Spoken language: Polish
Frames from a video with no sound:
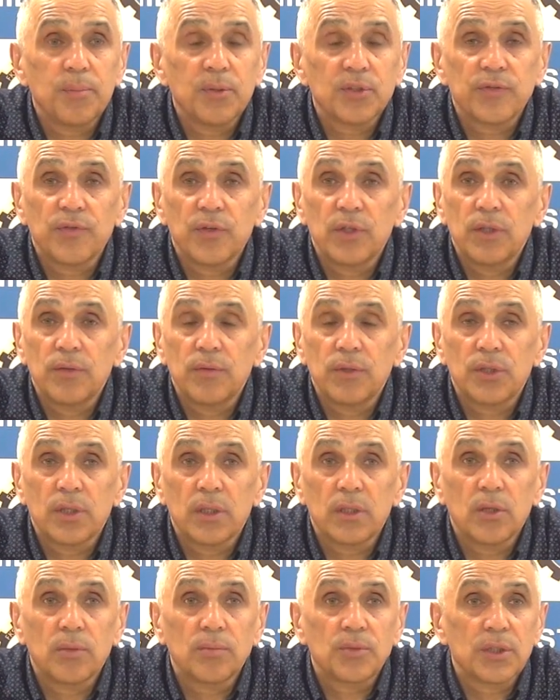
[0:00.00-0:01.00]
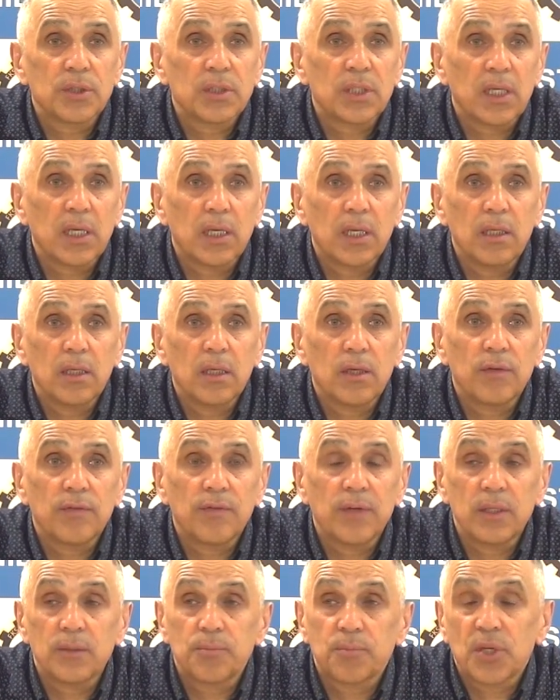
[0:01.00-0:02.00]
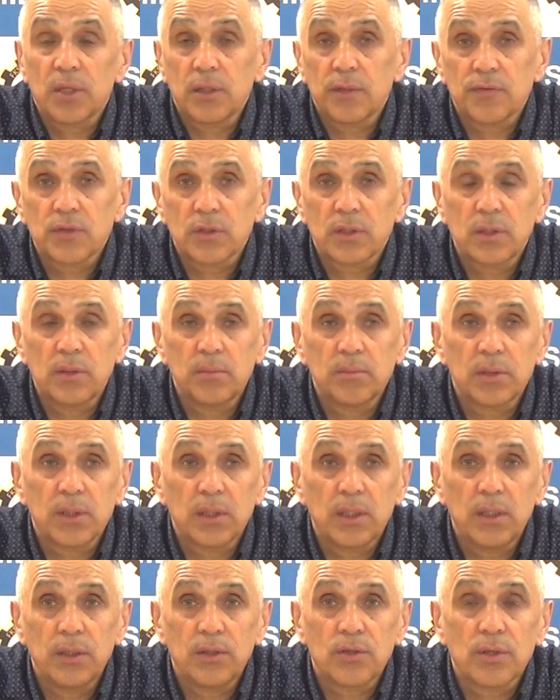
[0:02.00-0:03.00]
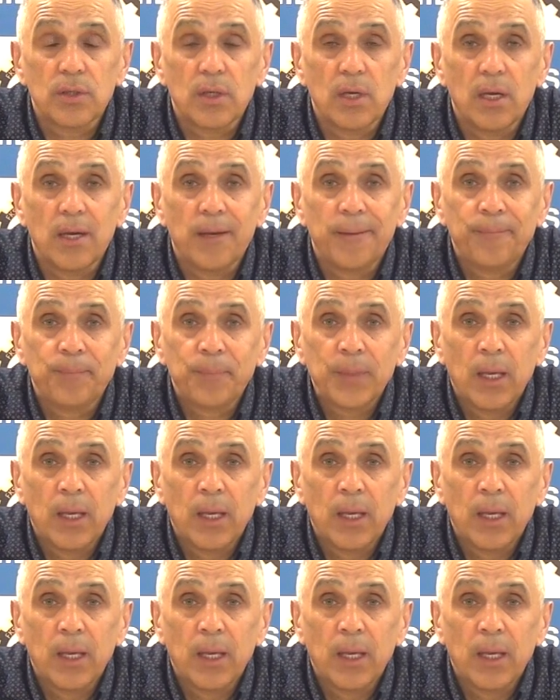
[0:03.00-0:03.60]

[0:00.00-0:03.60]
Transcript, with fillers: pozwoliły się dobrze zregenerować, przede wszystkim psychicznie